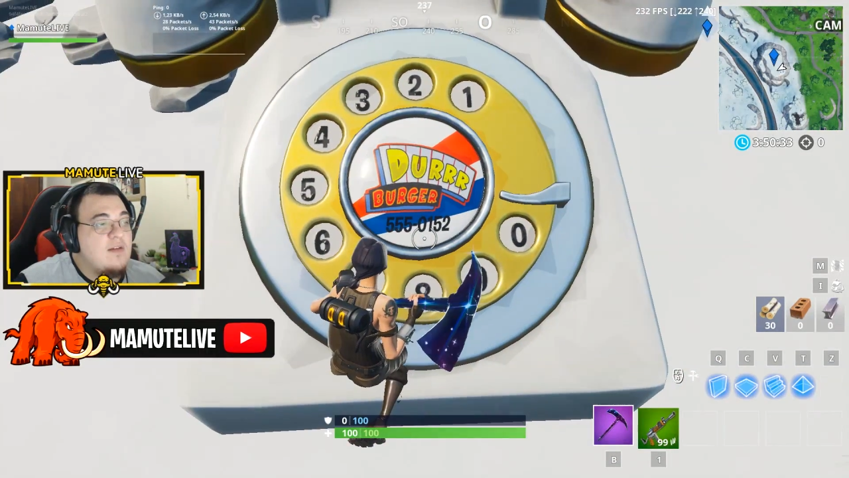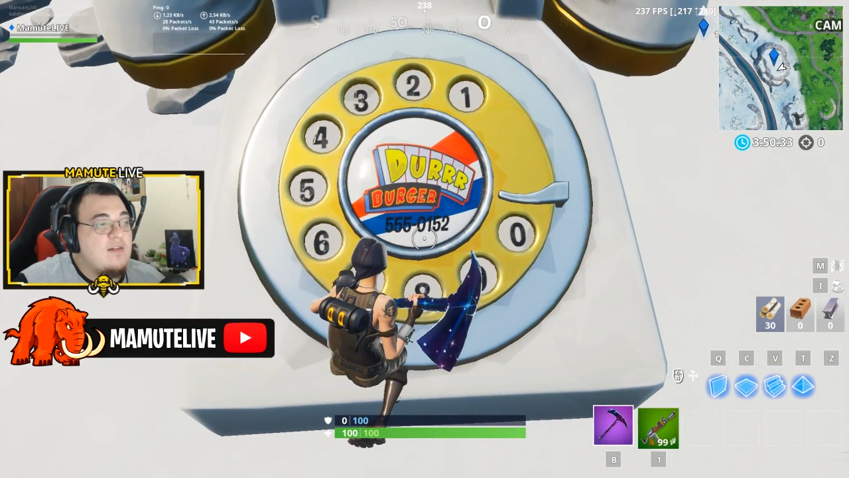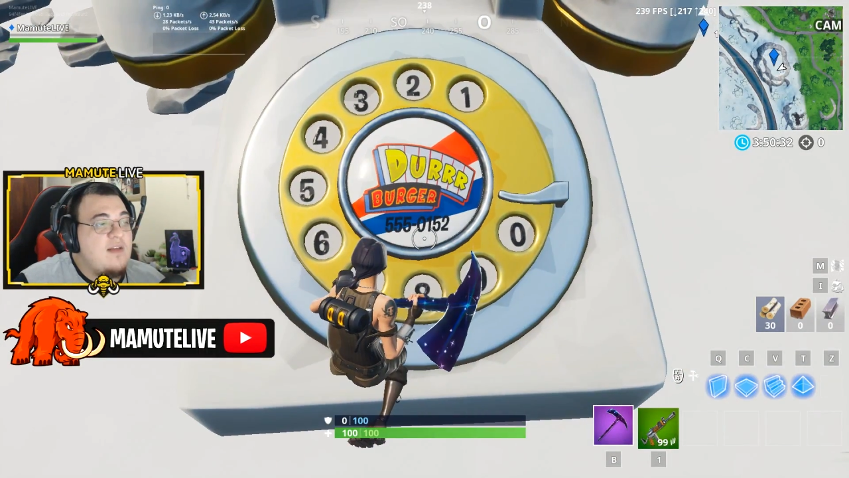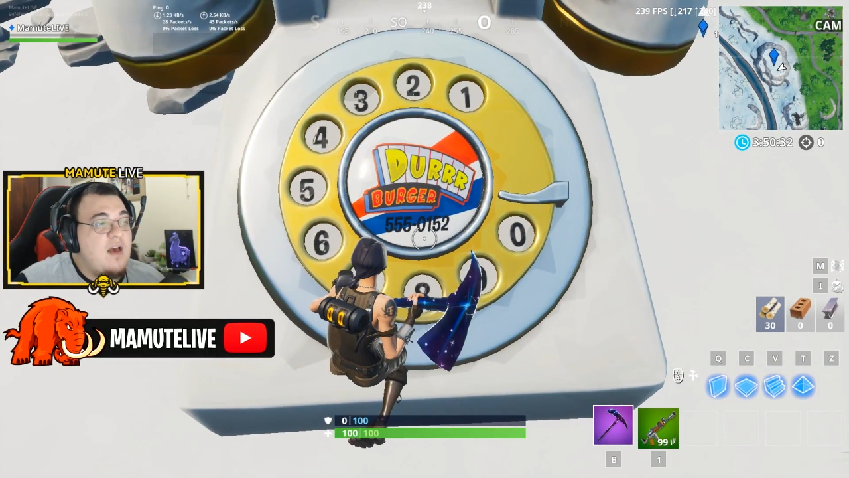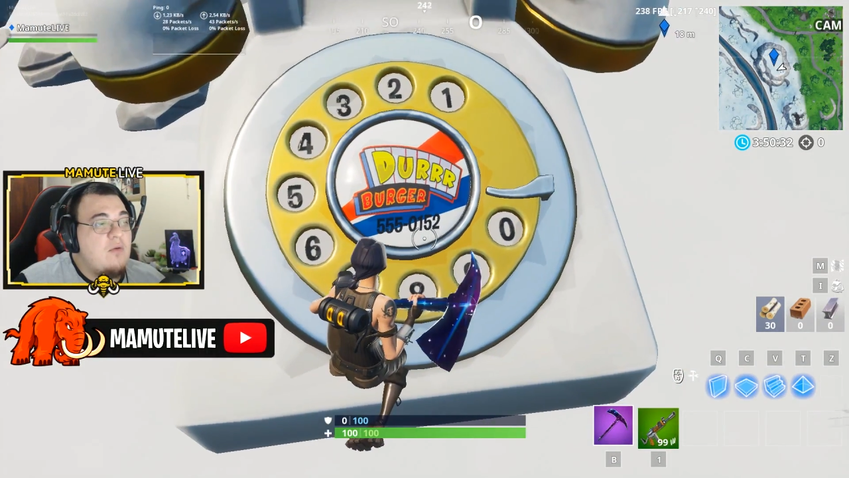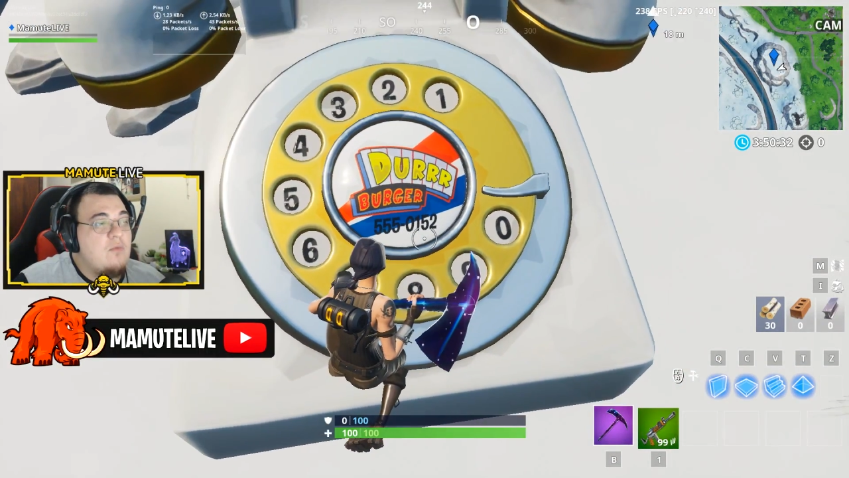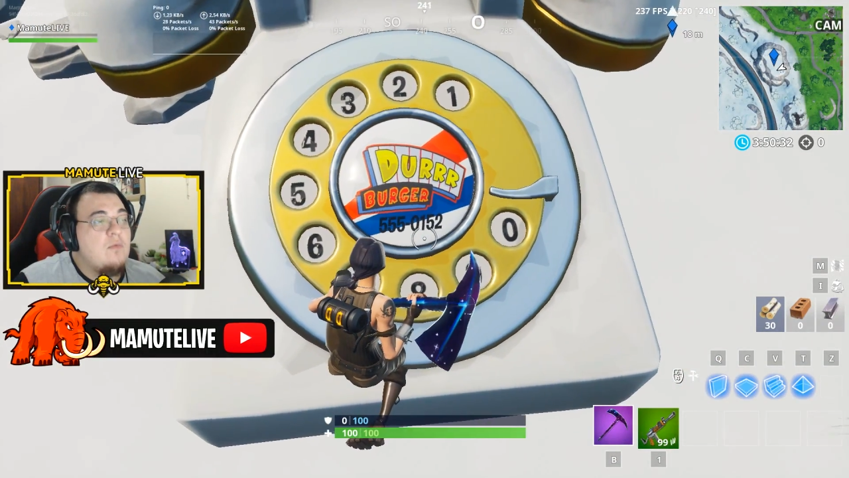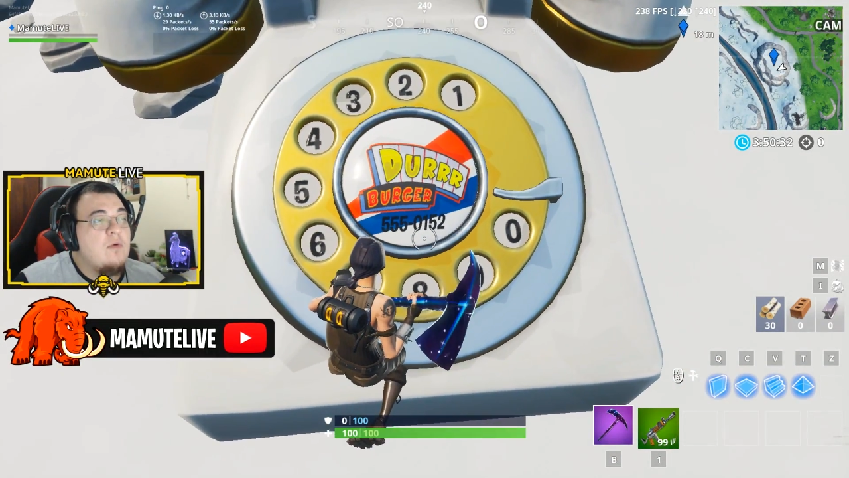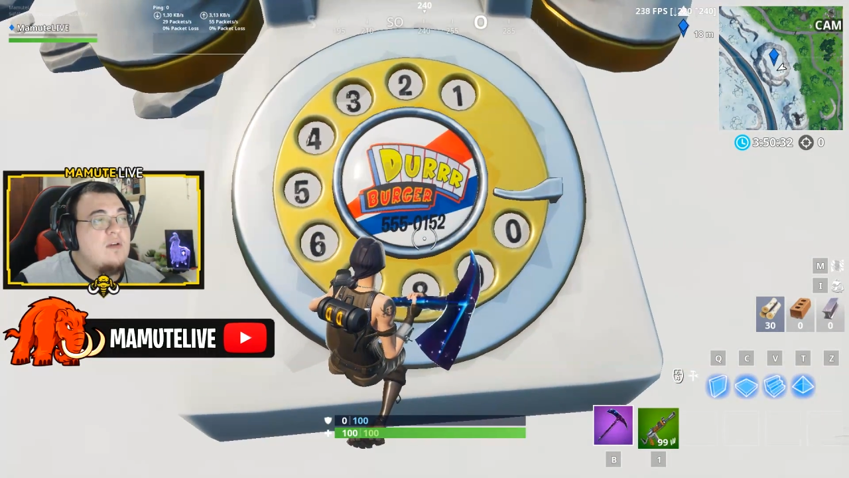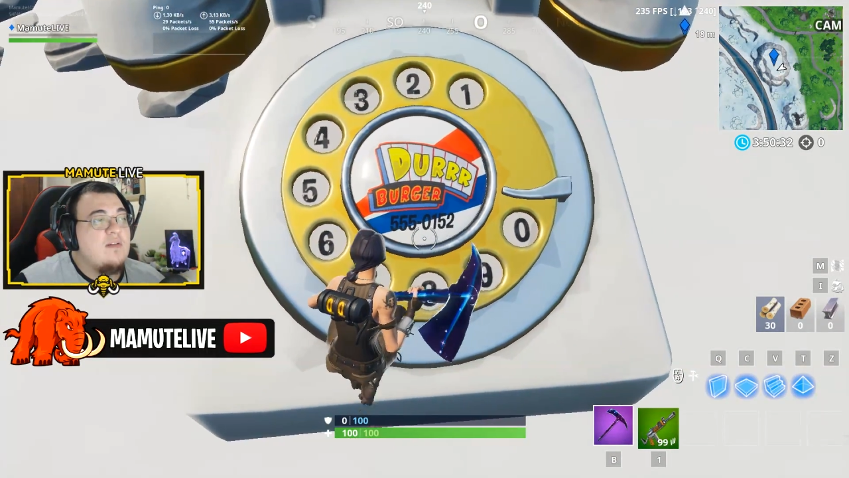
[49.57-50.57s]

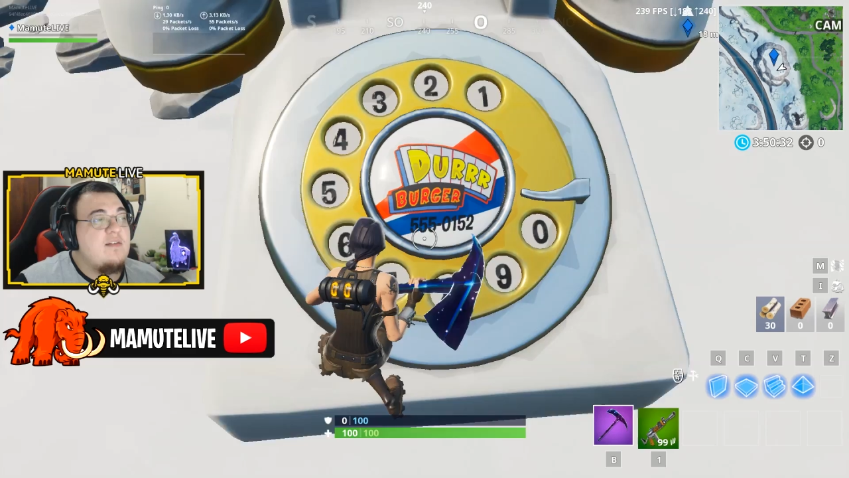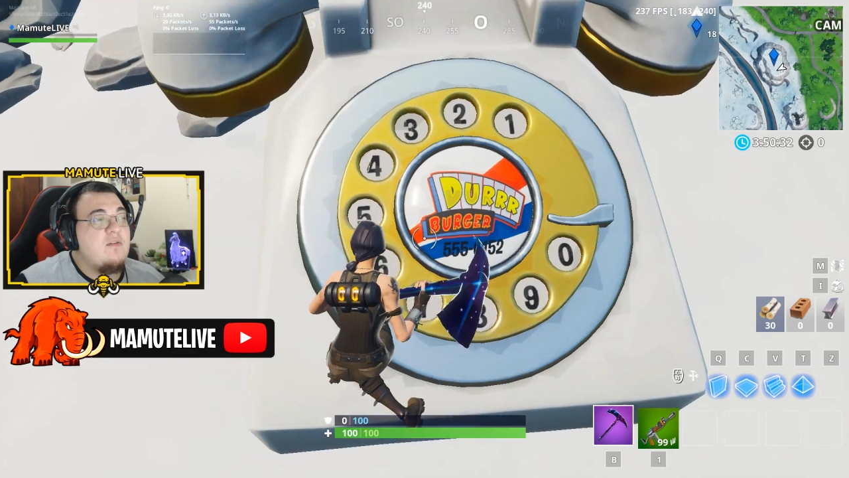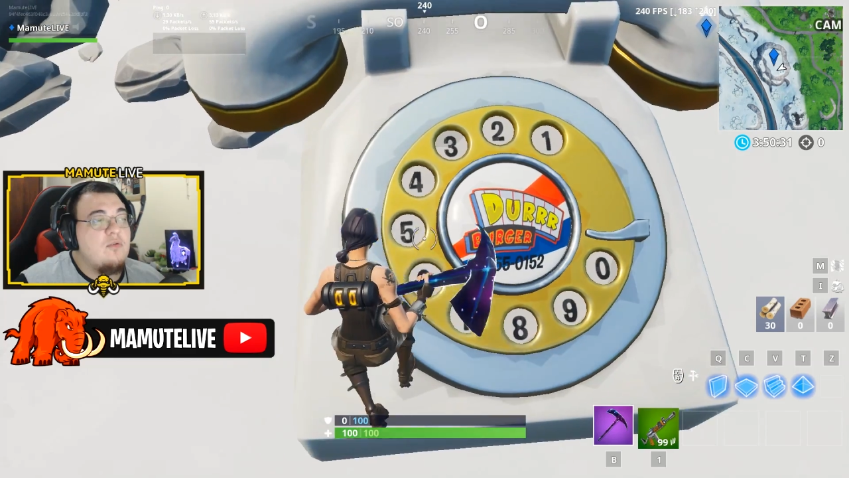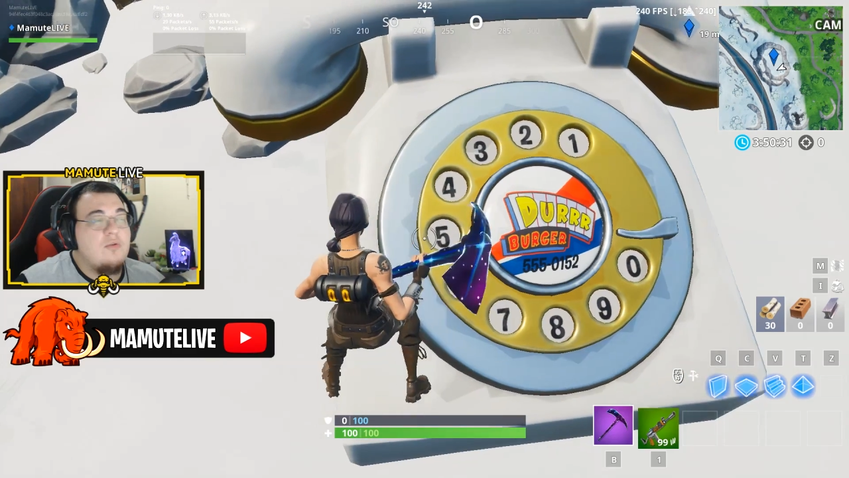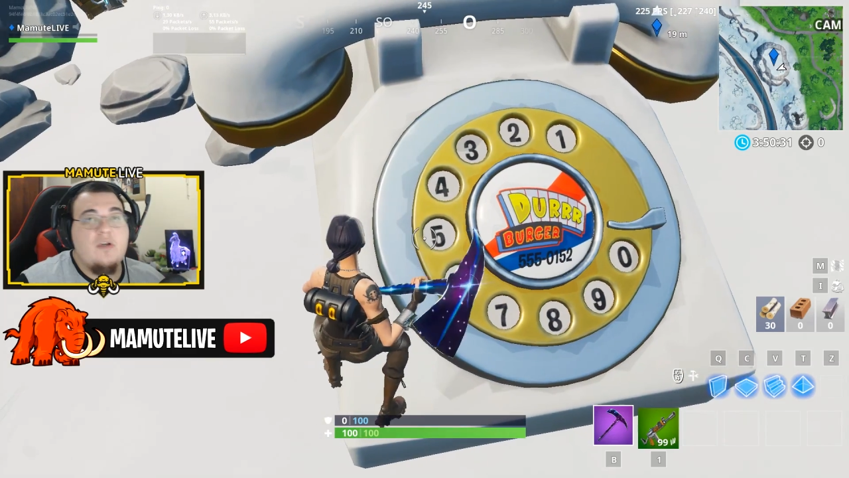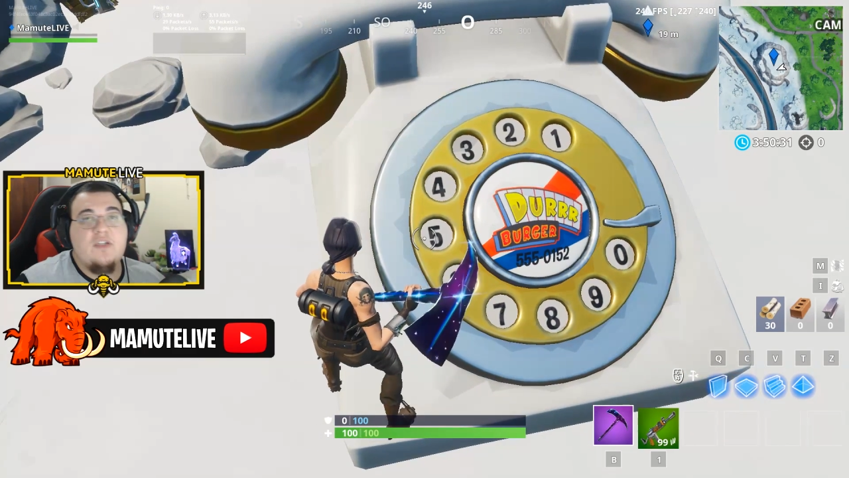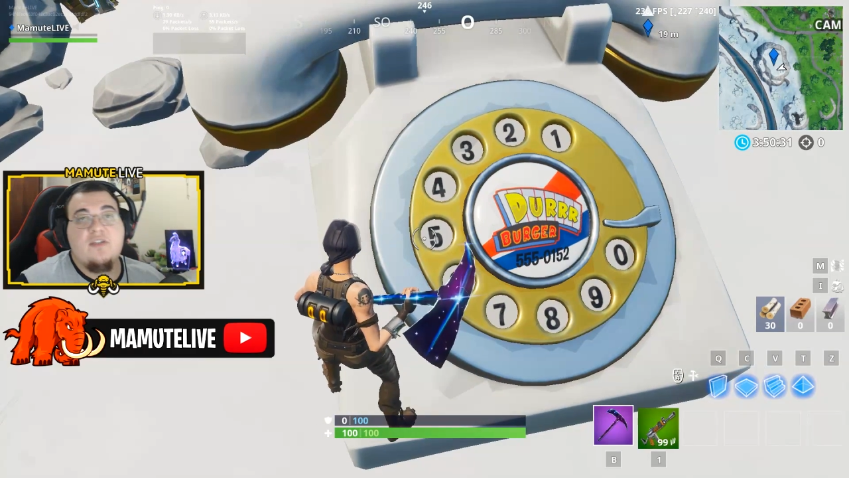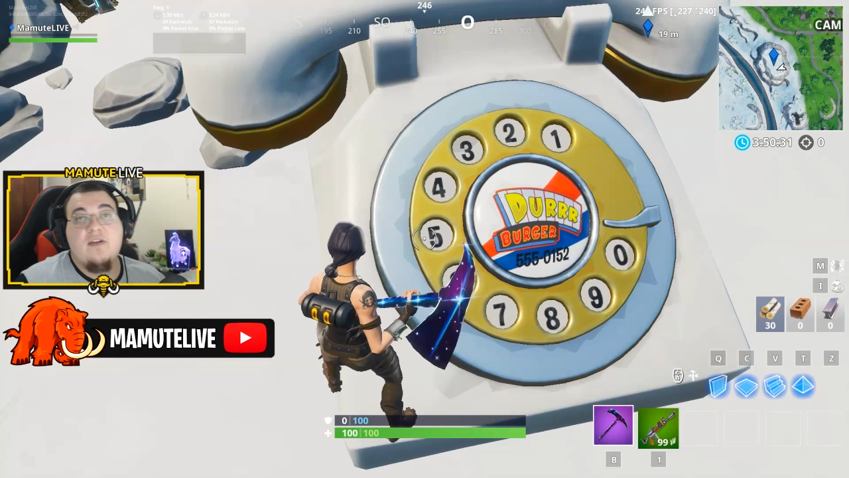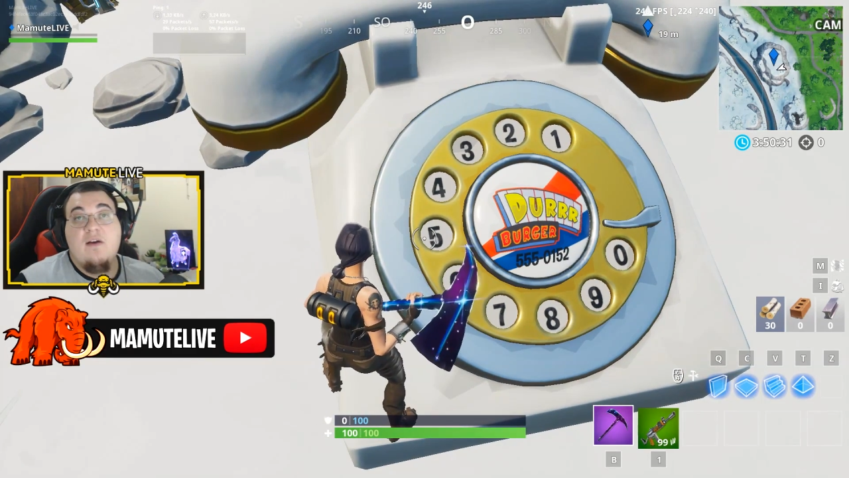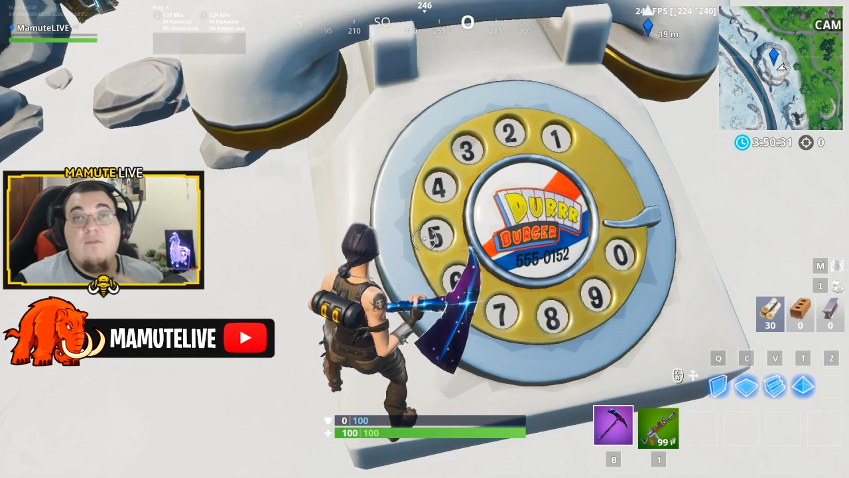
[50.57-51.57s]
0152.